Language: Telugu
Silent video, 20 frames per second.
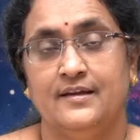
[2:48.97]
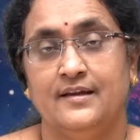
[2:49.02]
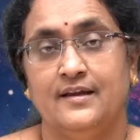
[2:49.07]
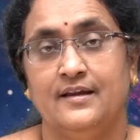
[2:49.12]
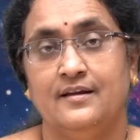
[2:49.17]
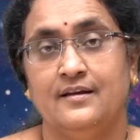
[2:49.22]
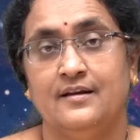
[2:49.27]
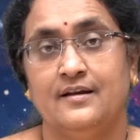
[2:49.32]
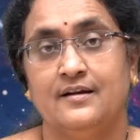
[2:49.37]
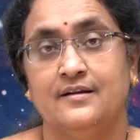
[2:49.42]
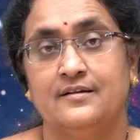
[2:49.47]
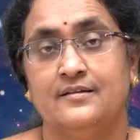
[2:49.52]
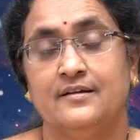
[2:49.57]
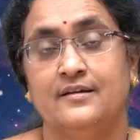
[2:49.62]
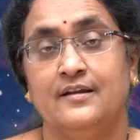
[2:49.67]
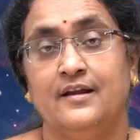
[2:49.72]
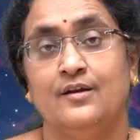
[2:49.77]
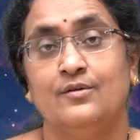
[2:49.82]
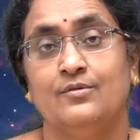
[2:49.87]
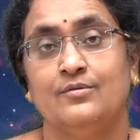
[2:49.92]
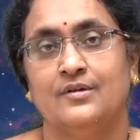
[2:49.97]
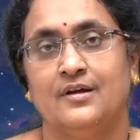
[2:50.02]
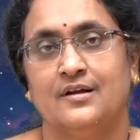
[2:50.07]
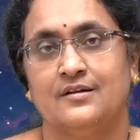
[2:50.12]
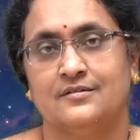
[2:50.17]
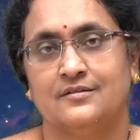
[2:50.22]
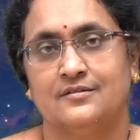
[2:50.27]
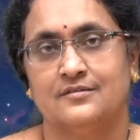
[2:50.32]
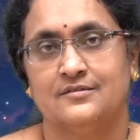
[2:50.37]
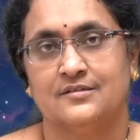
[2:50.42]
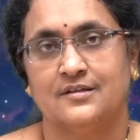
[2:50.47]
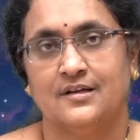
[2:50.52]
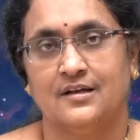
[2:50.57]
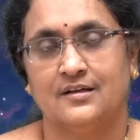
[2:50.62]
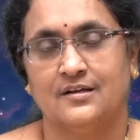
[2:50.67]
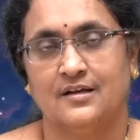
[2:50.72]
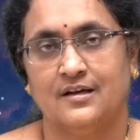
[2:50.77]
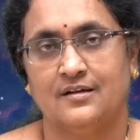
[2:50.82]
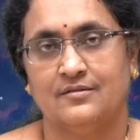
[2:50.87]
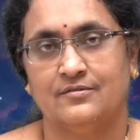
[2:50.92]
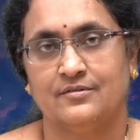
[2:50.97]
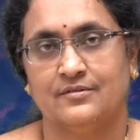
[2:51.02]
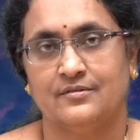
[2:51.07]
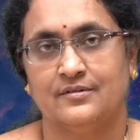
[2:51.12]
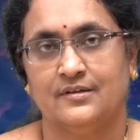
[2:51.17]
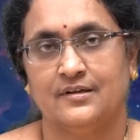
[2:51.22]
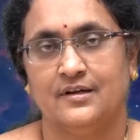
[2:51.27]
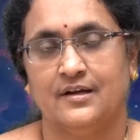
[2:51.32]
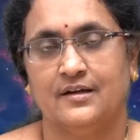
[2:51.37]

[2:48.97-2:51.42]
ఏడు నాడు శని ఏడున్నర సంవత్సరాల కాలం ఉంటుంది